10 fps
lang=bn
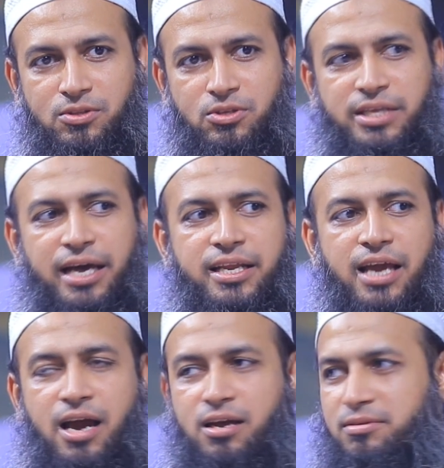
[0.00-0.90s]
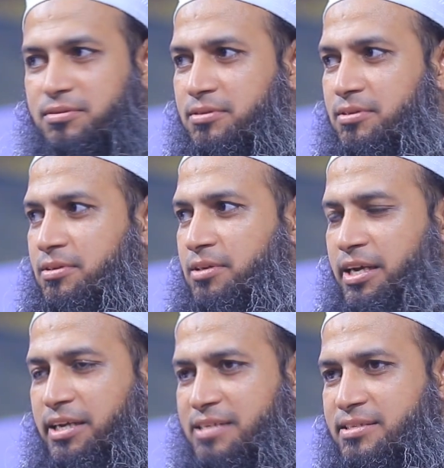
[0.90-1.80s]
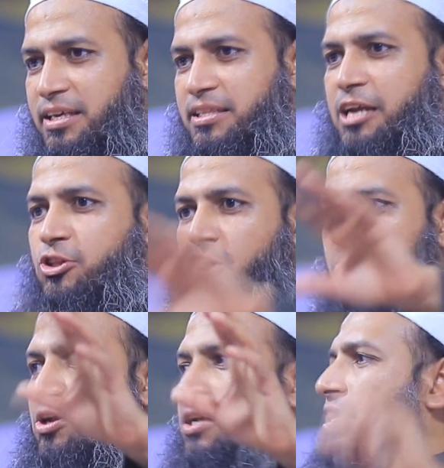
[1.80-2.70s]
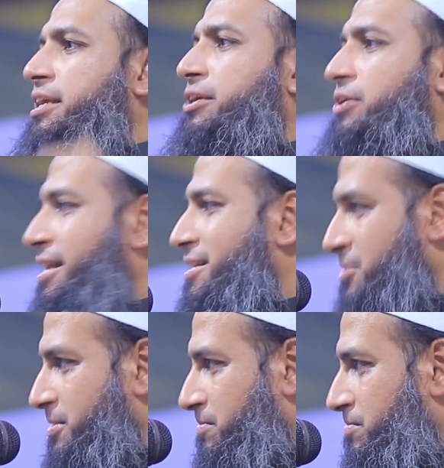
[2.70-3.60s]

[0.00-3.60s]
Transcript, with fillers: তো দাহরিয়া এই নাস্তিক তার দলবল নিয়ে রেডি হয়ে আছে